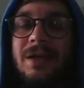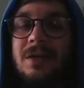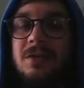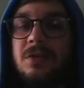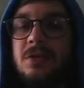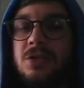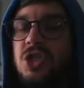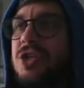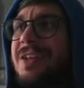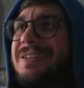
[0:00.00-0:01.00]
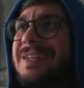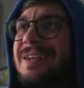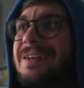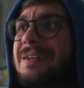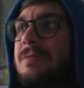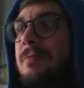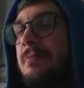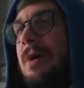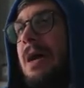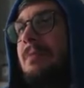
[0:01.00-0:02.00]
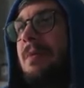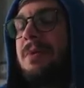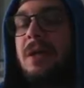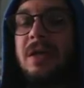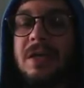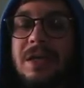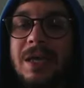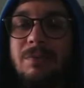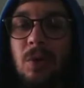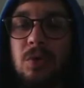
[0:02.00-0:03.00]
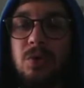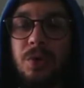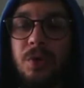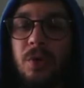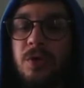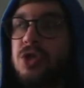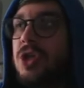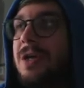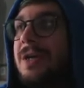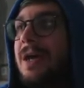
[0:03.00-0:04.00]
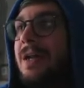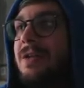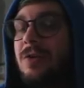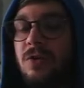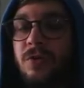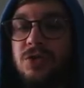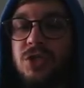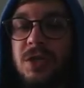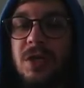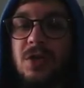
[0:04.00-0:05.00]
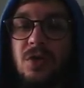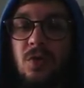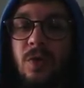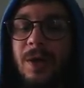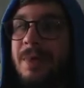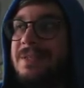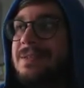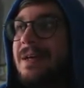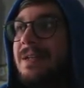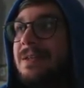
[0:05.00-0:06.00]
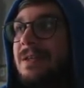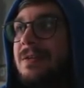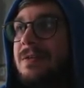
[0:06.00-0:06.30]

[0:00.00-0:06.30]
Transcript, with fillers: C'è cioè, Giratina? Mamma mia, che brutto non conoscere le carte, non conoscere una mazzetta.